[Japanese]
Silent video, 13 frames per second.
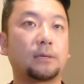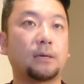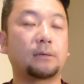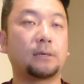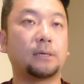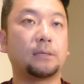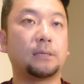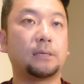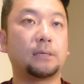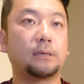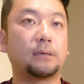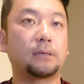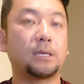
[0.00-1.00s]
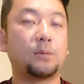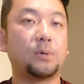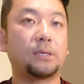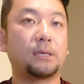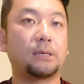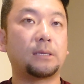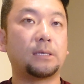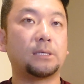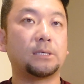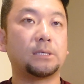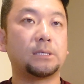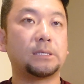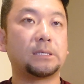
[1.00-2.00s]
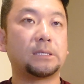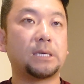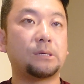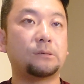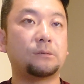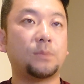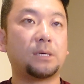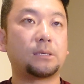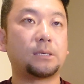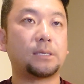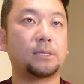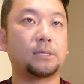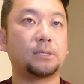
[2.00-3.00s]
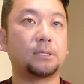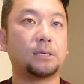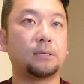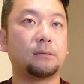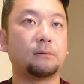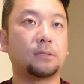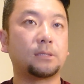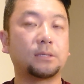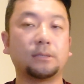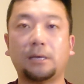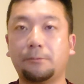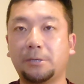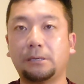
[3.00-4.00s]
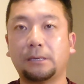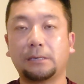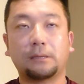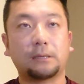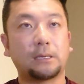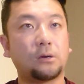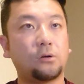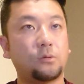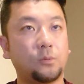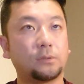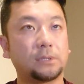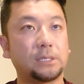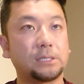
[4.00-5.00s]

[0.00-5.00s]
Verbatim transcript: 考えていかなければならないし、政府任せにしていては私はダメだなって思